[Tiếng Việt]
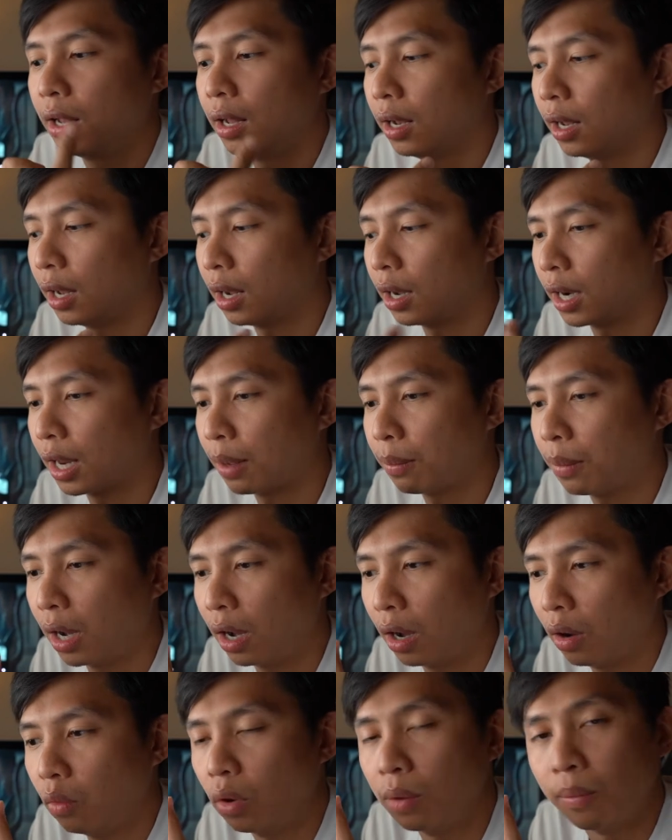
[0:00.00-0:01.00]
à, nằm
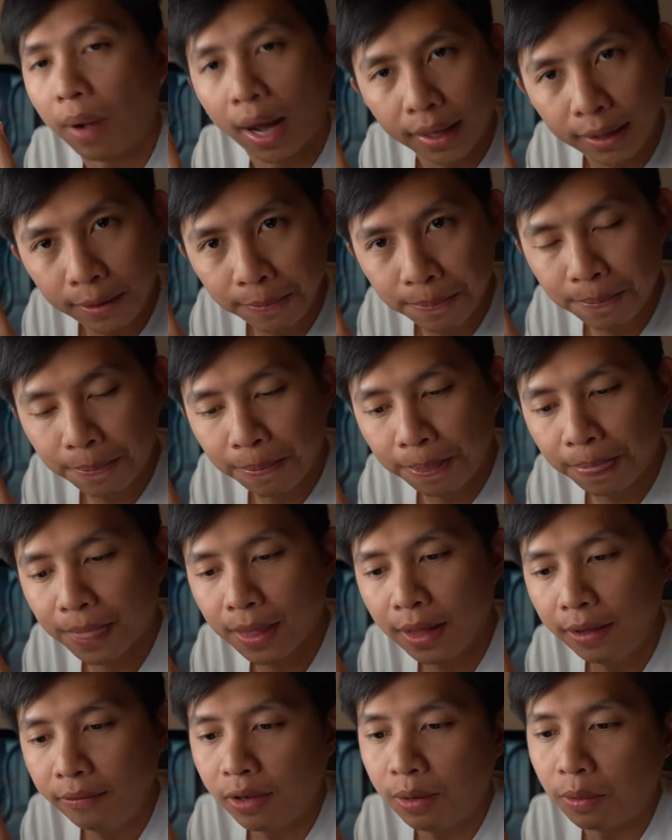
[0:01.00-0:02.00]
ở quận 7
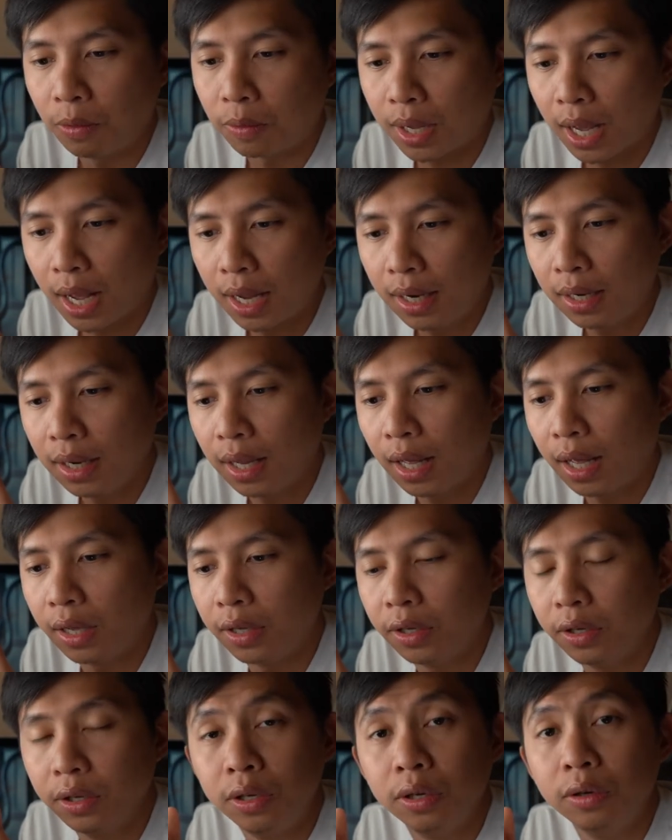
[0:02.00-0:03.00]
và một cái là
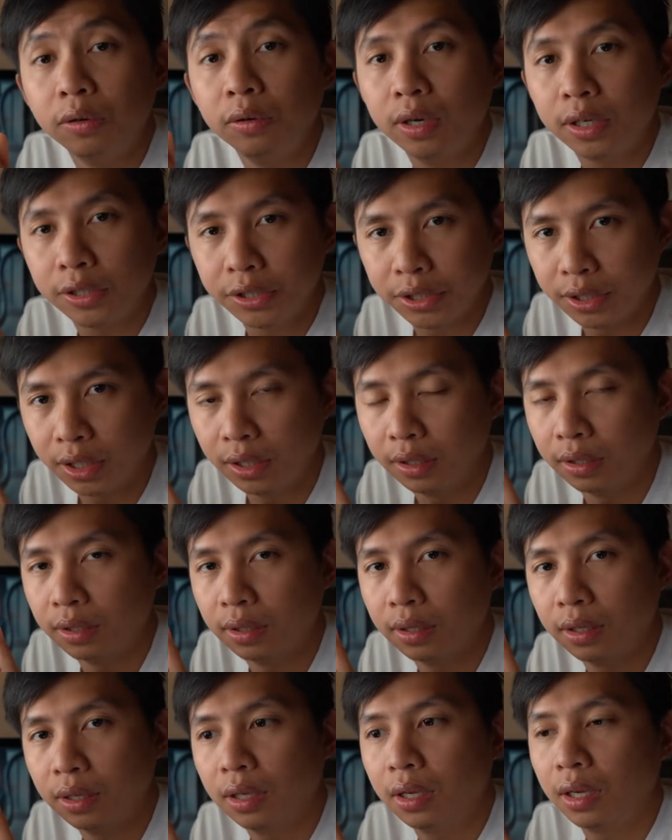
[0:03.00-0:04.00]
Illusion
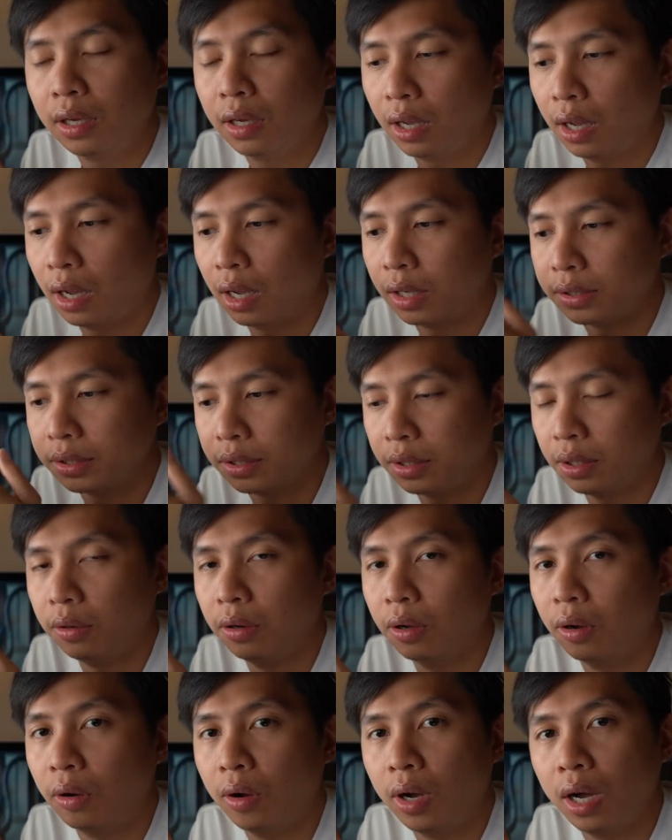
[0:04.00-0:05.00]
uh, à,
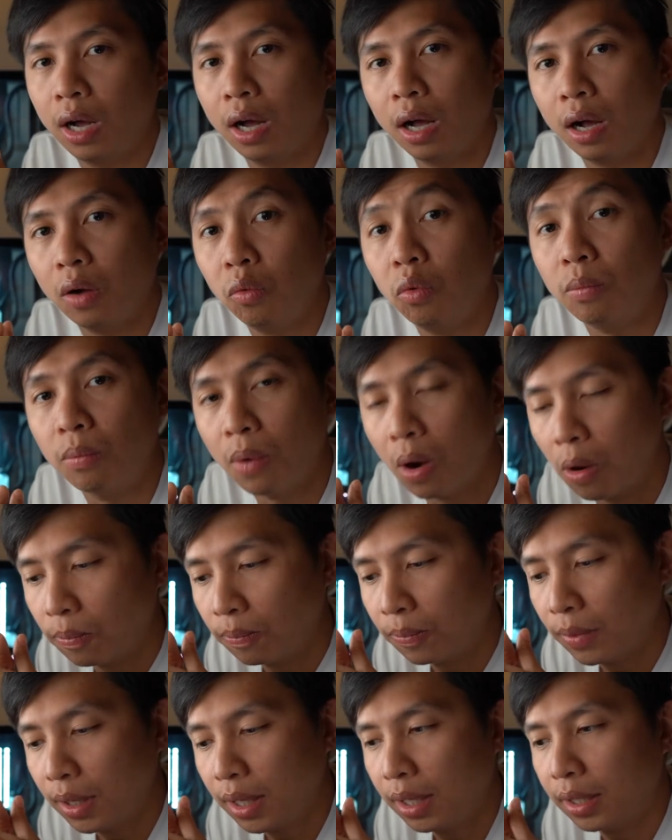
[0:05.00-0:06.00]
Studio ở quận 1
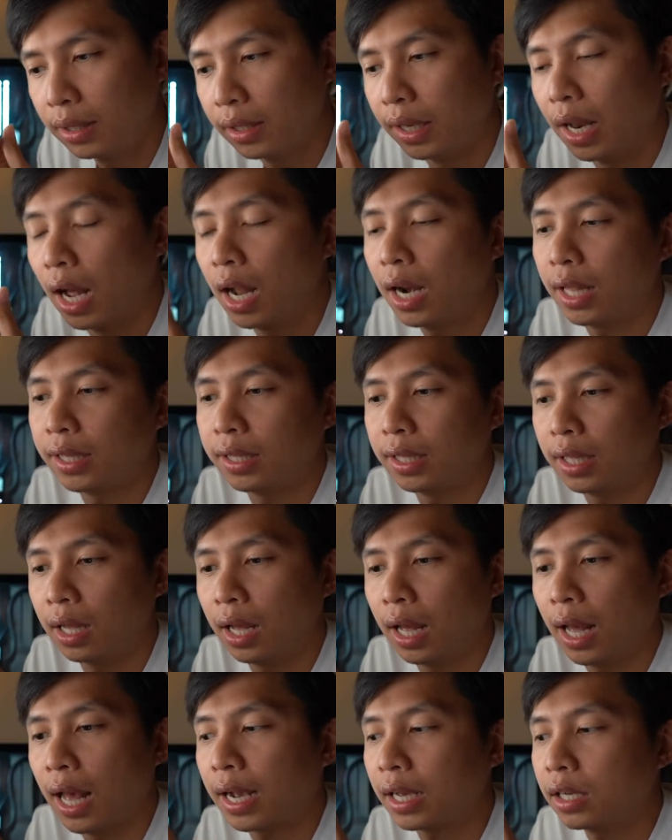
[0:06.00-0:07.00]
thì đó là nhà
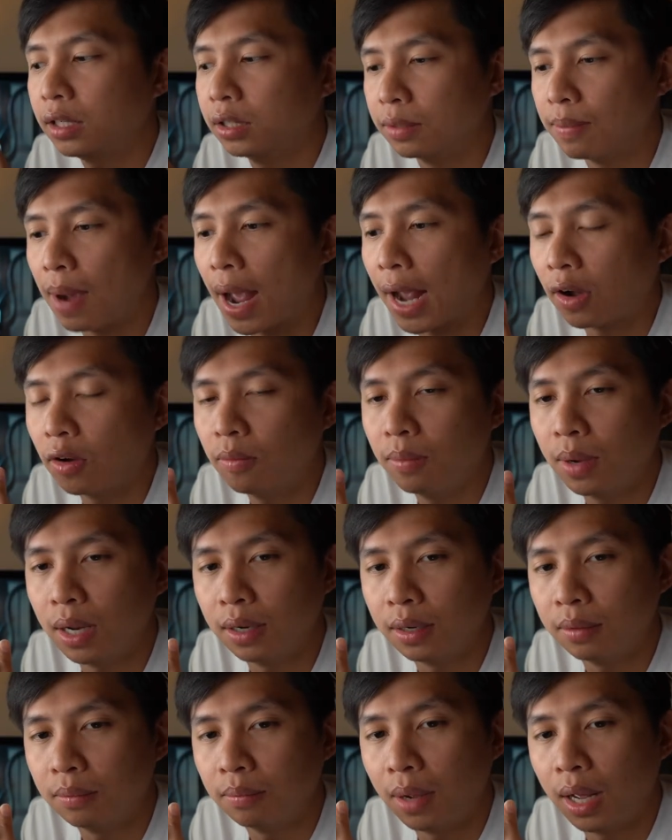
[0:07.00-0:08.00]
hai người bạn của
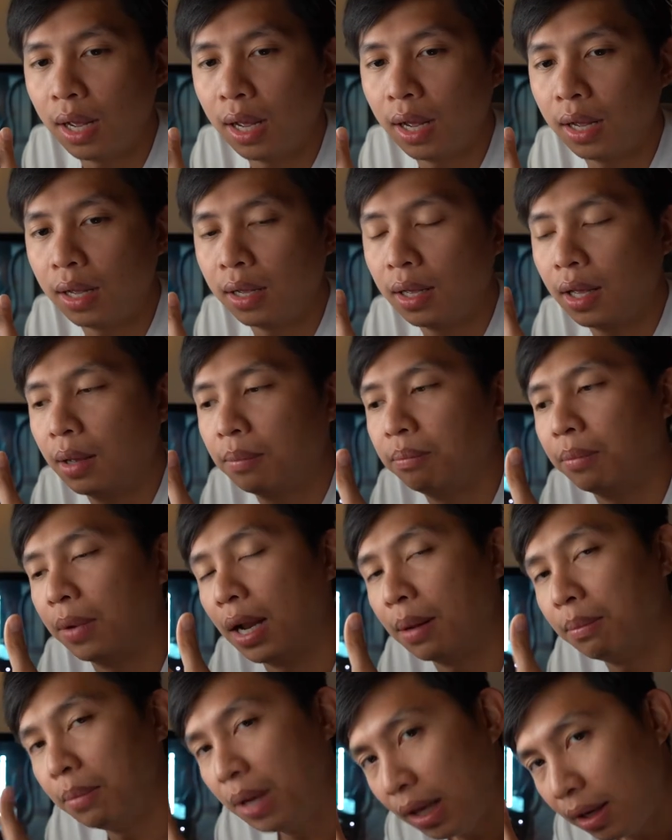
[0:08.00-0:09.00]
mình mà mình
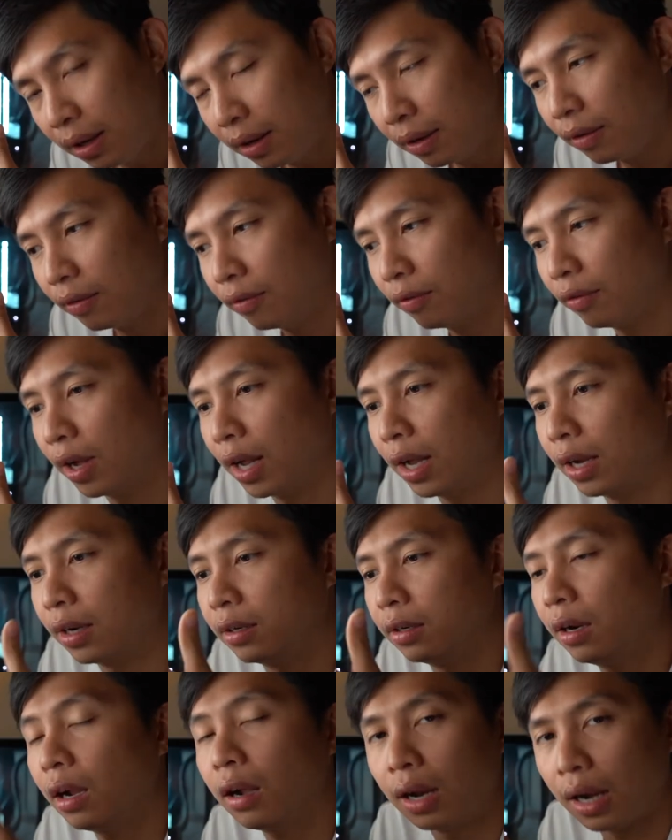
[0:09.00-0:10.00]
đã biết về
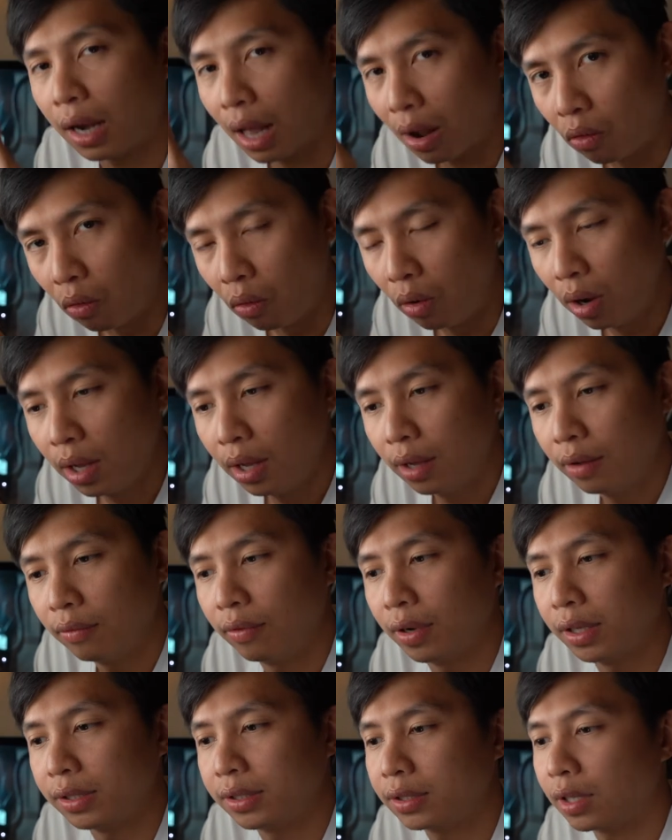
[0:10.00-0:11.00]
rất là lâu
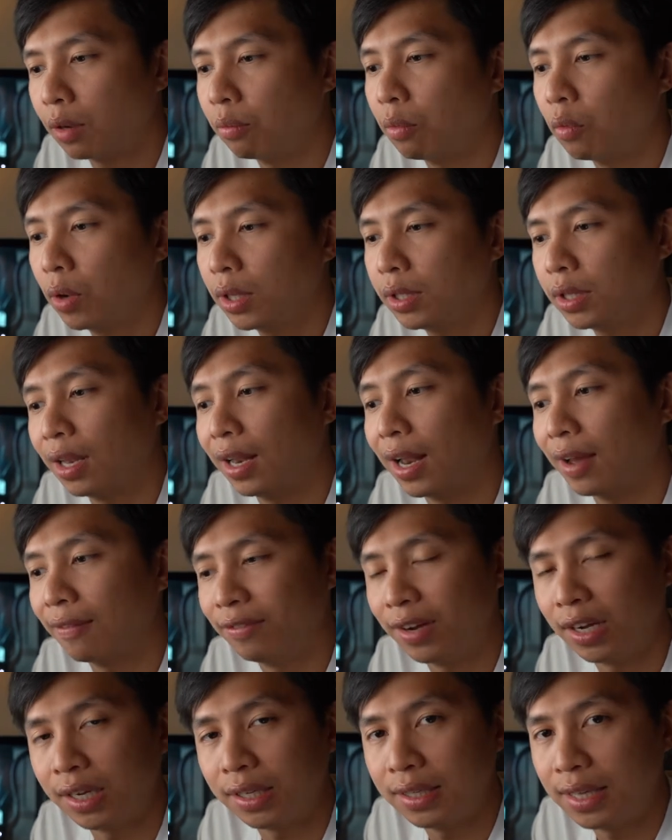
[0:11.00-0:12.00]
và sau một quá trình làm
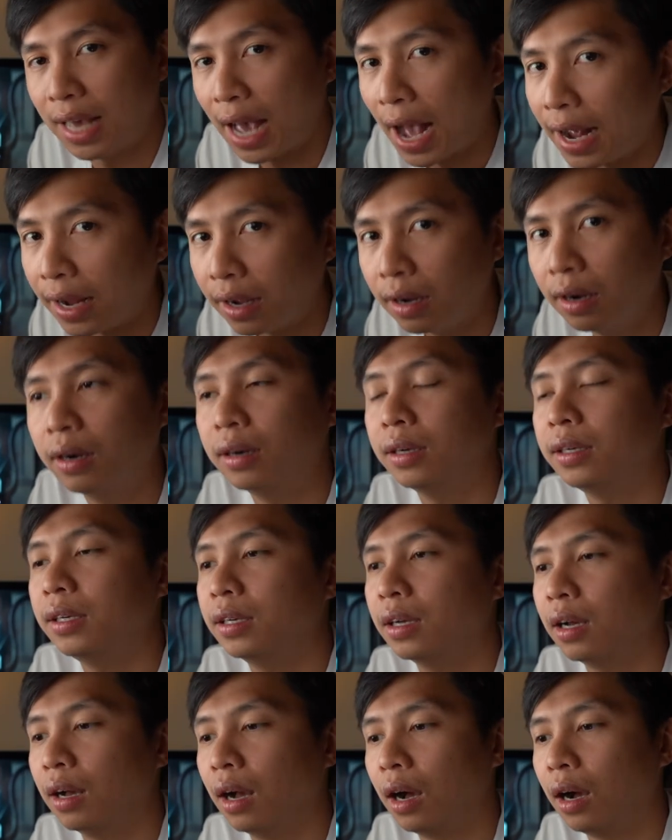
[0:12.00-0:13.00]
việc dài hơi
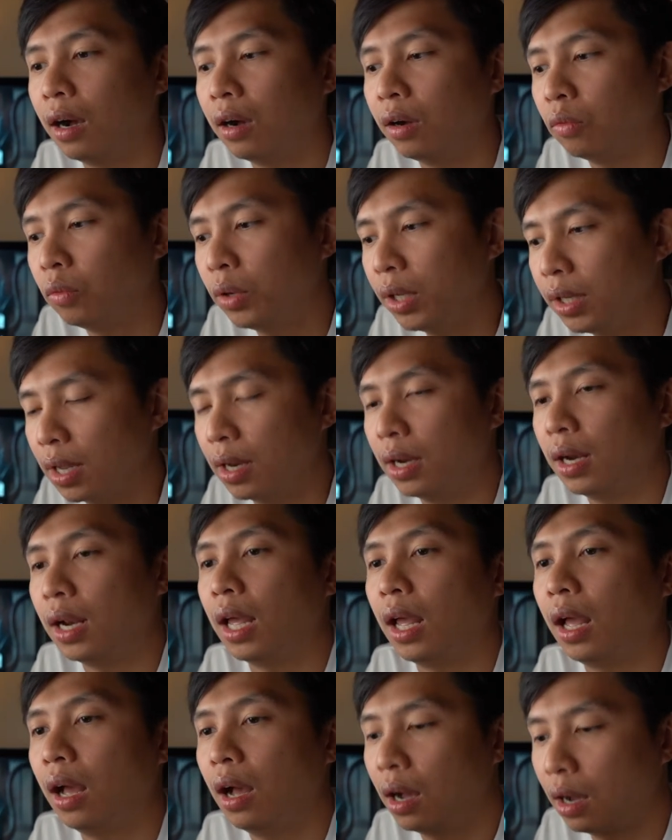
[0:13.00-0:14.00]
họ quyết định
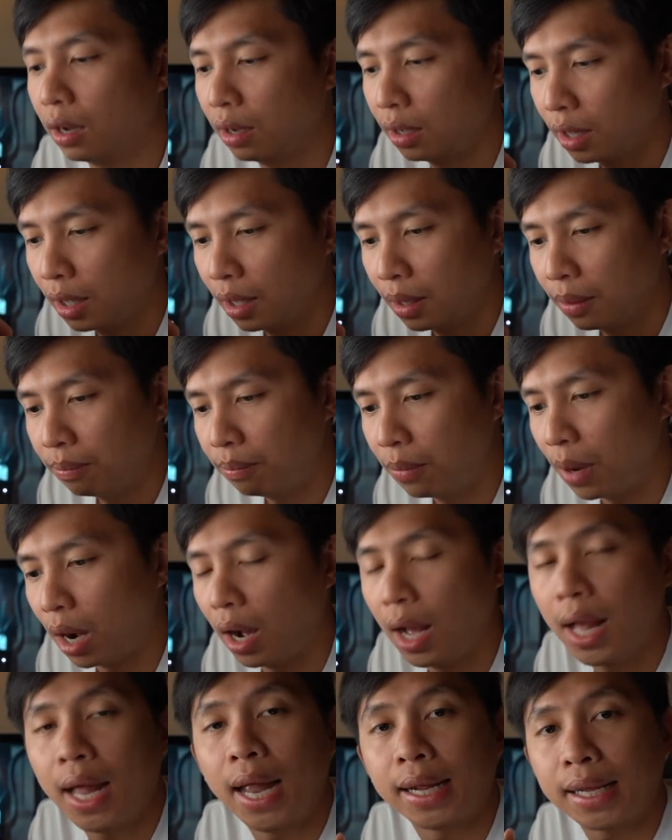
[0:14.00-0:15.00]
là họ mở
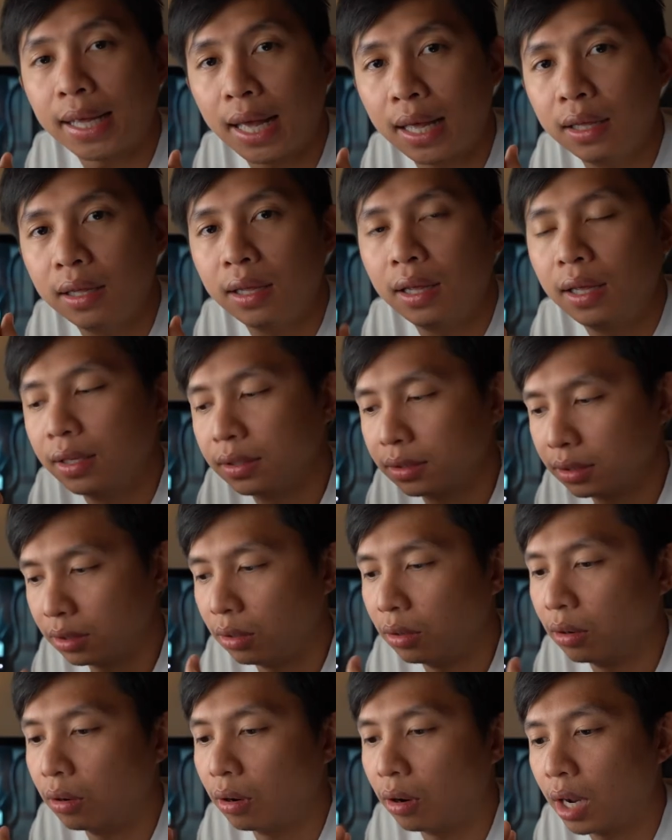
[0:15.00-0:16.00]
hai cái
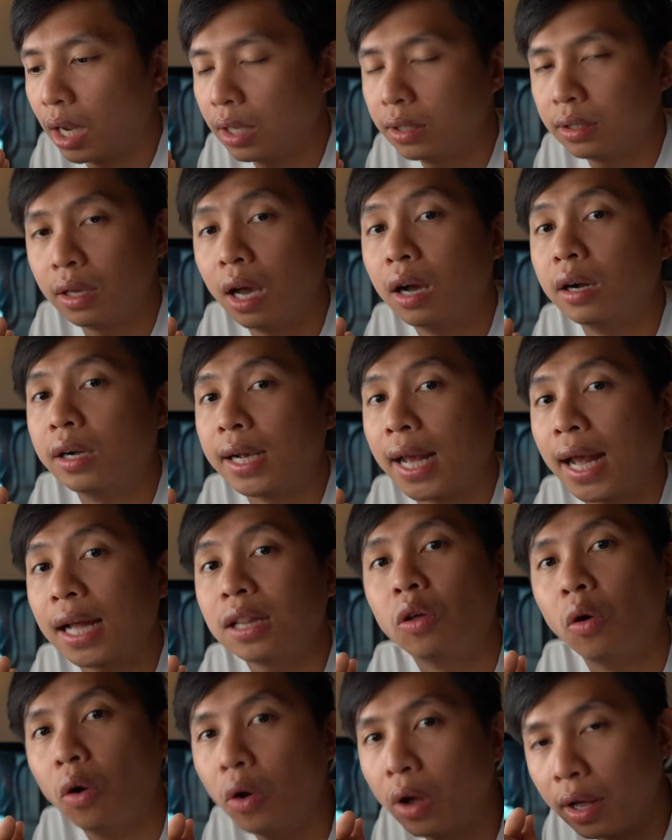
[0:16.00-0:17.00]
studio đó cho người khác
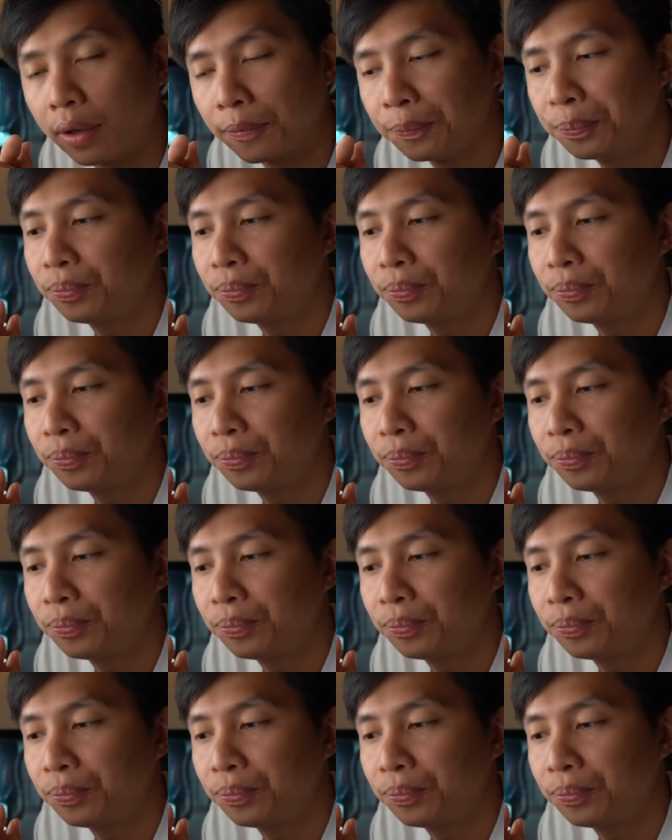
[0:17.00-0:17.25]
thuê